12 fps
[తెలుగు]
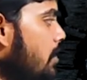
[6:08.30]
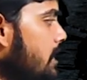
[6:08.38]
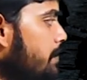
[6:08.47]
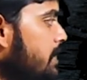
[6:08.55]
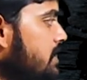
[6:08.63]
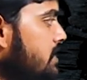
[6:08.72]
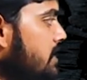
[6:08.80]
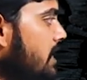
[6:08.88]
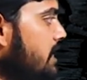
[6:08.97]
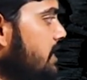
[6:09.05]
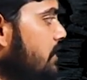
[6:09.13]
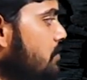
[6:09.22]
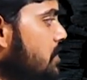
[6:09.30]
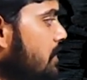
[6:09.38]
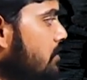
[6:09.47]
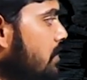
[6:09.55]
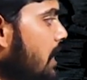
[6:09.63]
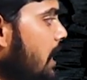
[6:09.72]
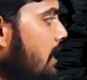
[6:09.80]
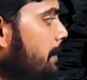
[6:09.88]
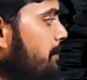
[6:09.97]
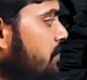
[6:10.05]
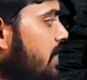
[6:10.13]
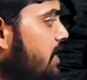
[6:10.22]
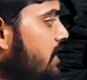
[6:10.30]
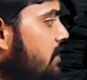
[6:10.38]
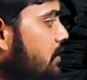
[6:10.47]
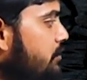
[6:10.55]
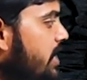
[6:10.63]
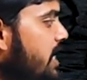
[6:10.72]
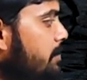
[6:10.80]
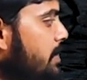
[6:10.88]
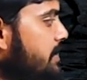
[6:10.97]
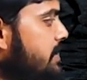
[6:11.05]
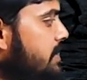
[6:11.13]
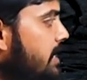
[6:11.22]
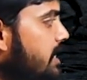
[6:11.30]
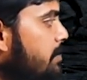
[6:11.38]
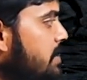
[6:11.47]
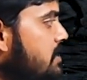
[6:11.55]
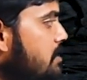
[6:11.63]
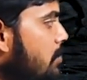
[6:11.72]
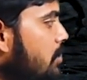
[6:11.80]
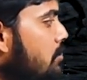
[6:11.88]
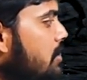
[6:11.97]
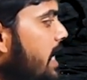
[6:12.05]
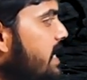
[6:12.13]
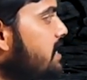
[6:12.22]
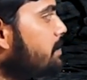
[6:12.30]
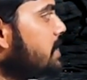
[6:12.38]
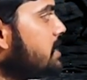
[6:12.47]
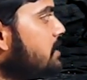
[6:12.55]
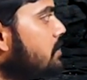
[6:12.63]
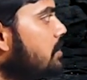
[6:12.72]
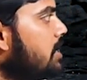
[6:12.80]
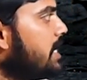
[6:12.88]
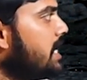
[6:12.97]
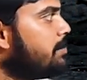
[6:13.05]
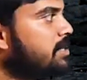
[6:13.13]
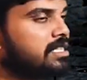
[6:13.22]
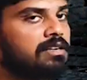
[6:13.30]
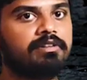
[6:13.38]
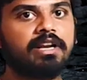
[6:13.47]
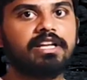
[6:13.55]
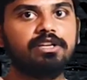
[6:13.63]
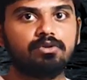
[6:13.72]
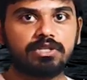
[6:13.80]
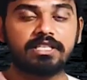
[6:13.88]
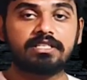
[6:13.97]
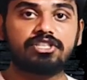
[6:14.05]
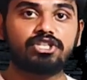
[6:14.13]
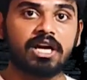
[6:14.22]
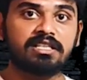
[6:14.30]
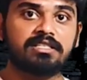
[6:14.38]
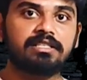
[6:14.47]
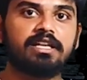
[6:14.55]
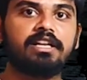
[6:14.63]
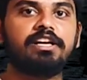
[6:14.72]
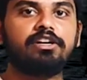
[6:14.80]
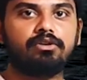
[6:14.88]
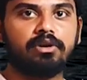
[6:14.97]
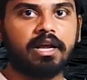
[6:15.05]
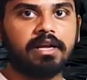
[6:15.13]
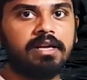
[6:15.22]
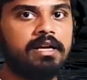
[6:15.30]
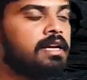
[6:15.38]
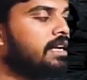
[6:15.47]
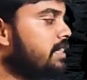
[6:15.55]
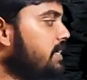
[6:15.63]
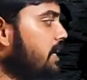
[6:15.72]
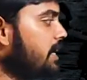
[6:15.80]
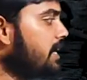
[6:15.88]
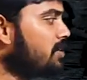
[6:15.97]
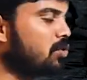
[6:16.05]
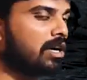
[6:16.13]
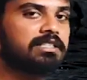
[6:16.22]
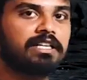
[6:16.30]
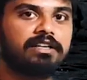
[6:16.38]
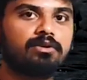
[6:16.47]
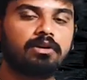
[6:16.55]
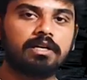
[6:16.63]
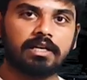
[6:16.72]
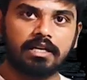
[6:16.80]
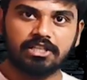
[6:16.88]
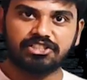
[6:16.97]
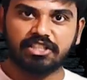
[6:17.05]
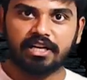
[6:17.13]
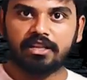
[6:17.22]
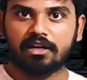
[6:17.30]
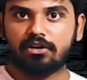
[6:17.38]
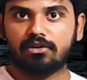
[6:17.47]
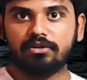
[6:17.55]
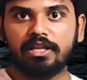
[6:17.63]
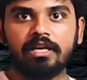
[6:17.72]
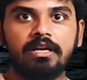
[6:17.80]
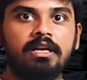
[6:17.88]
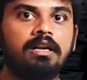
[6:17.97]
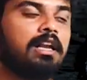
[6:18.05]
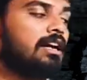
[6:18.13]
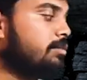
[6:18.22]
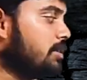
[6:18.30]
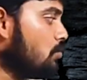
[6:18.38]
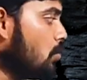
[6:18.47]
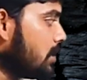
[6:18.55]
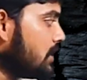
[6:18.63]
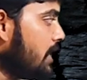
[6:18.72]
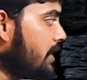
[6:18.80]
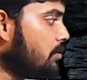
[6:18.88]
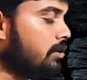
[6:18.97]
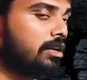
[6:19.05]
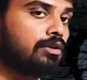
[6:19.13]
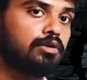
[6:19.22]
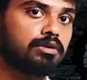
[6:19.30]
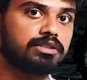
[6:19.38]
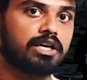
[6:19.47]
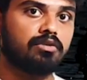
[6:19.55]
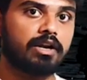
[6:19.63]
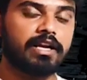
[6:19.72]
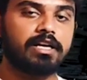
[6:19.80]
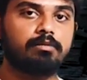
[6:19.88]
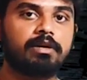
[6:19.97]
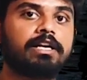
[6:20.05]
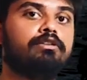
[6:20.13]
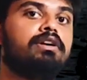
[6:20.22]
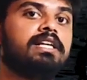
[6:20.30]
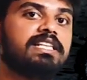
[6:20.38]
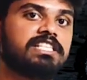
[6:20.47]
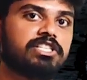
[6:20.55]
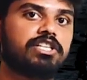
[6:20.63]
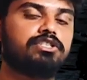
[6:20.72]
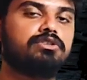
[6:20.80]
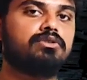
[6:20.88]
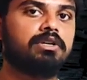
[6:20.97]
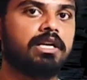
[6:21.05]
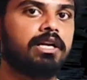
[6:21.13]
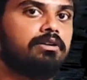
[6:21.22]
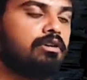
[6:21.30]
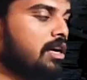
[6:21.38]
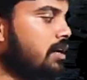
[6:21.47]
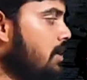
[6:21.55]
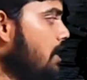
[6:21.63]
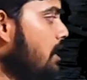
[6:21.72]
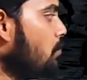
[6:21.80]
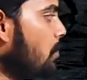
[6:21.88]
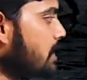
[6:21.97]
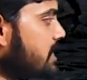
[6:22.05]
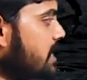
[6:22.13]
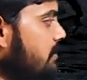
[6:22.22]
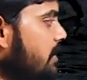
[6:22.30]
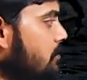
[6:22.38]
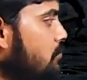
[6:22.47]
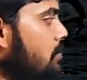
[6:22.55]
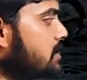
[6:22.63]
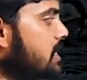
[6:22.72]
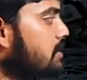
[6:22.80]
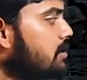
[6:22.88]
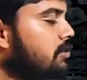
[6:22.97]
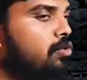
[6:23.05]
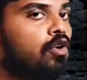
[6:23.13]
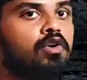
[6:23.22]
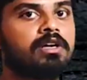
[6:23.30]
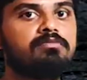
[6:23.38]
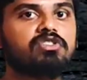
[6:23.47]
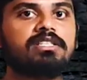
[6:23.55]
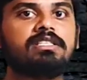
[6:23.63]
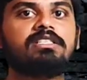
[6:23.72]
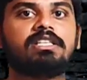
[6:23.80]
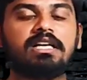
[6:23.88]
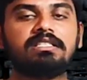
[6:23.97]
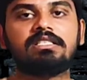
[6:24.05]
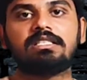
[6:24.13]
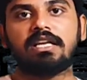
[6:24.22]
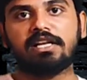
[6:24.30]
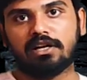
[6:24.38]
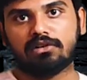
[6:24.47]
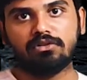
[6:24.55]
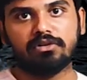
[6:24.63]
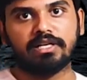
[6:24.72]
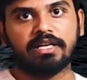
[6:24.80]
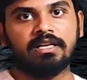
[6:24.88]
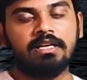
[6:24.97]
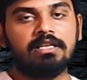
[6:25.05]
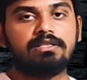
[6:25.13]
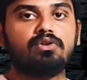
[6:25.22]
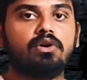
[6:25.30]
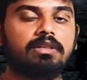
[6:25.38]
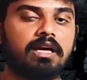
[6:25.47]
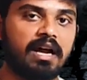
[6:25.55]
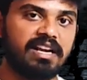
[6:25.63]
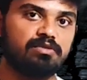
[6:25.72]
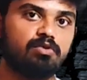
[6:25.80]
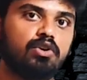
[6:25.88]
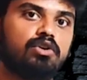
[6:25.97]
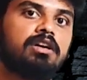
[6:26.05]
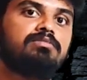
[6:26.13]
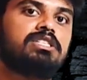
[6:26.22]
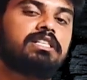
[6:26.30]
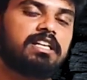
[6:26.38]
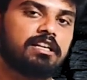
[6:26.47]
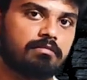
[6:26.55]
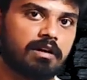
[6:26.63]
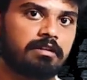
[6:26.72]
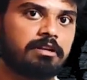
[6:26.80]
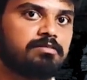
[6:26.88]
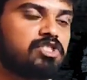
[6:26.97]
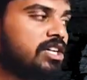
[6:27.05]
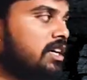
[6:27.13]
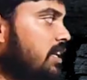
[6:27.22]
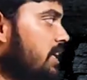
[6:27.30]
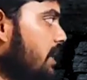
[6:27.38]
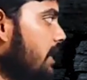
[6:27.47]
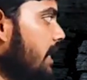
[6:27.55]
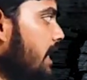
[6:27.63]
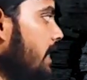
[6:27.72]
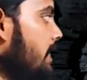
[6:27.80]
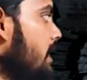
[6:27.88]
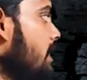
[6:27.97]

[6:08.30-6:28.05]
ఫార్టీ పర్సెంట్ అనేది యూజ్ చేయకుండా ఇది ఇంకో ట్వంటీ పర్సెంట్ థర్టీ పర్సెంట్ మొత్తం నైంటీ పర్సెంట్ కూడా డీబీ సర్వర్ యూజ్ చేసే ఛాన్సెస్ అనేవి ఇక్కడ ఉన్నాయి ఎందుకంటే ఒకదానికొకటి రిలేషన్ అనేది అక్కడ ఉంది లేకపోతే ఒకదానికొకటి క్లోజ్గా ఉన్నాయి కాబట్టి ఎటువంటి రెస్ట్రిక్షన్ కూడా లేకుండా ఒక సర్వర్ ఇంకొక సర్వర్ని ఓవర్కమ్ చేసే ఛాన్సెస్ అనేవి అక్కడ ఉంటాయి సో దాన్ని ఓవర్కమ్ చేయడానికి మనం ఏం చేయాలి అని అంటే